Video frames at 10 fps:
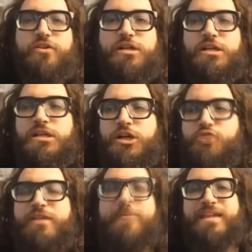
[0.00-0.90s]
Io,
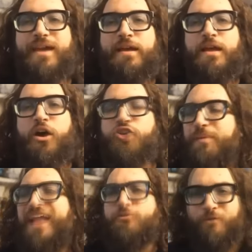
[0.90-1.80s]
sulle prime, ho
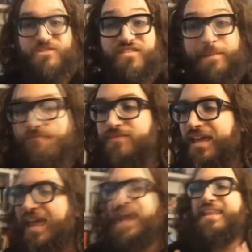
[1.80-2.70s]
sperato
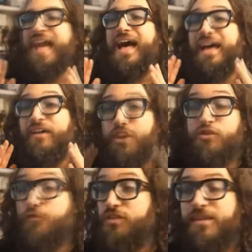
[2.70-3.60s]
vivamente che la eh,
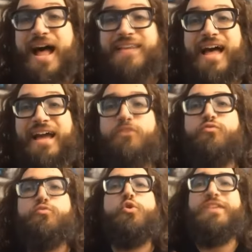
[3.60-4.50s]
fiction fosse ambientata
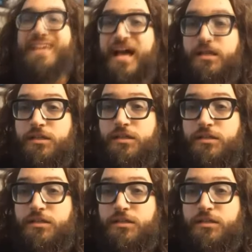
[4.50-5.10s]
in un'ucronia,